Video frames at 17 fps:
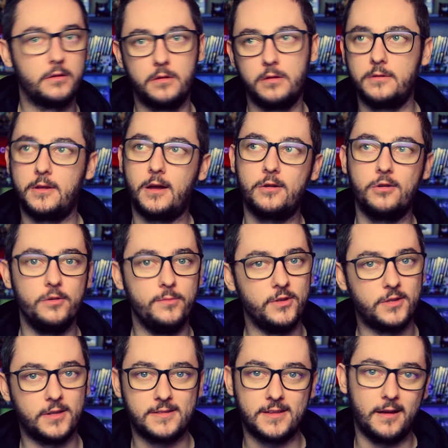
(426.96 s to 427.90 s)
To na chuj mi
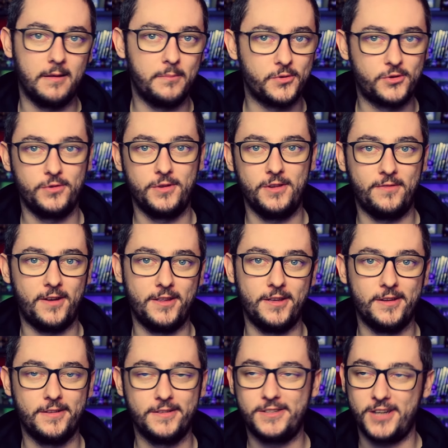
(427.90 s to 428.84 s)
te całe
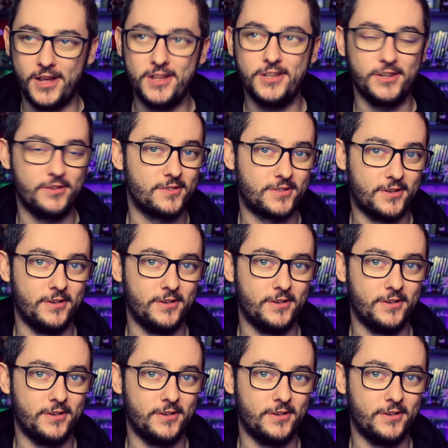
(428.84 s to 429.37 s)
poszukiwanie. No, czajcie o co